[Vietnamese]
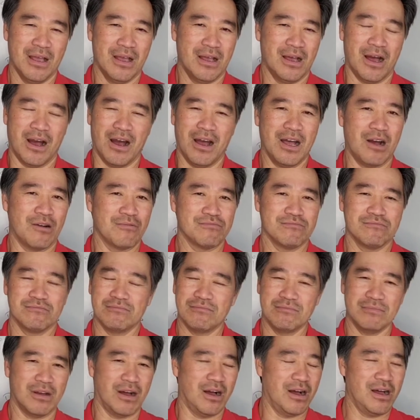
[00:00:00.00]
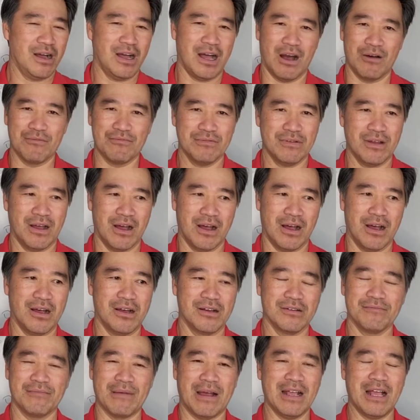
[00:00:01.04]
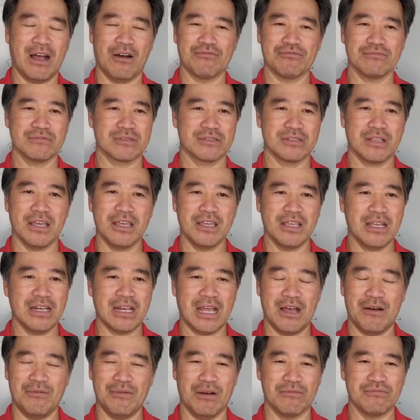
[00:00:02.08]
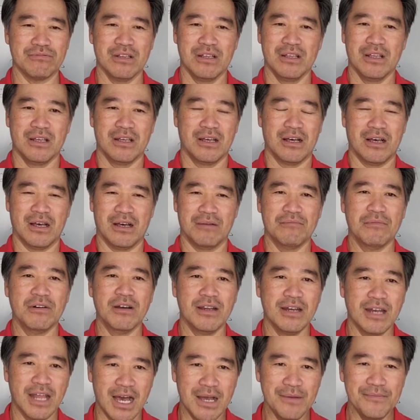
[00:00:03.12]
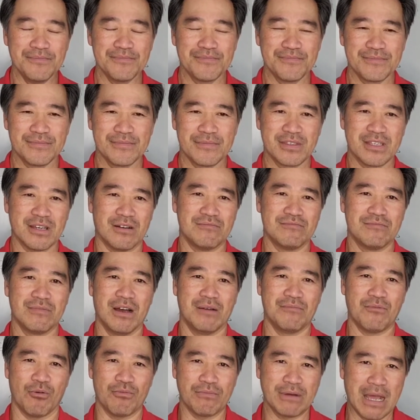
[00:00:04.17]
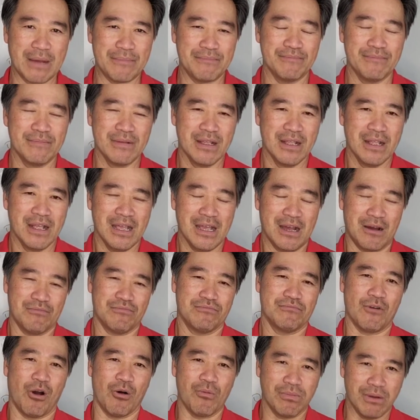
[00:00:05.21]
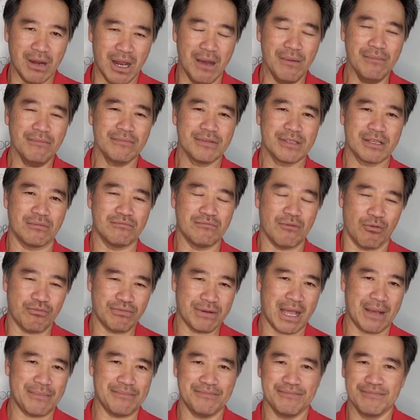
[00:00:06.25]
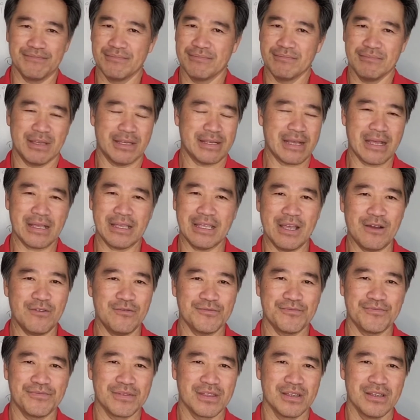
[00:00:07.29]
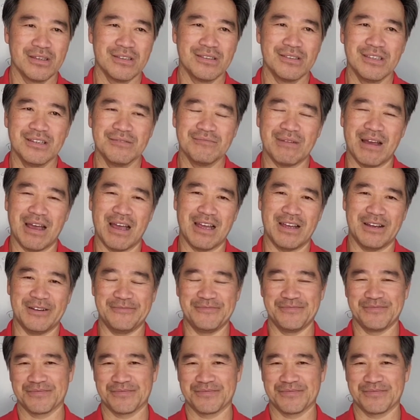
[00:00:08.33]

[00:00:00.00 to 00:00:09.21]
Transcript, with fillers: họ học họ học họ bạn học thi nghĩa là họ học uh, ờ, 10 lớp trong ờ, một năm học một lớp trong một năm thì khác nhau nhưng mà